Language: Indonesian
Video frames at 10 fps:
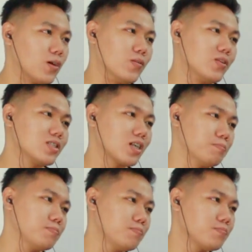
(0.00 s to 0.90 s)
Wow serem.
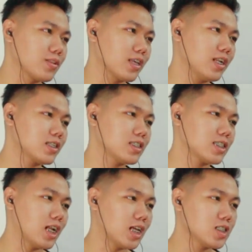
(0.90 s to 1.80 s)
Oke next
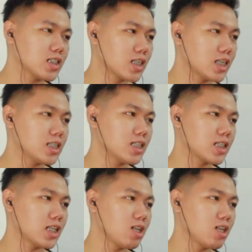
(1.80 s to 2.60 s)
kita lanjut lagi ya cerita